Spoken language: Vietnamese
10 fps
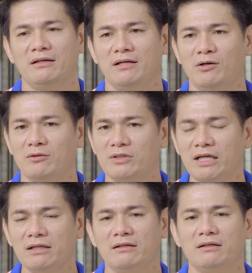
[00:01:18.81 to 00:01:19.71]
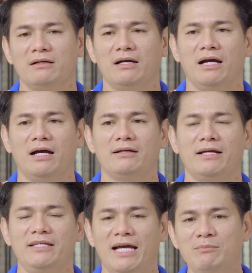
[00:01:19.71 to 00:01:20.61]
Điều đầu tiên,
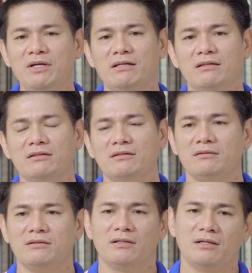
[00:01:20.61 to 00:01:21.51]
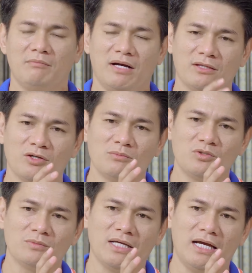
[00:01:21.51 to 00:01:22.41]
để giảm cái hiện tượng mà tôm
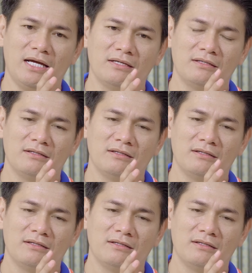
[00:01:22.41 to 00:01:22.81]
chúng ta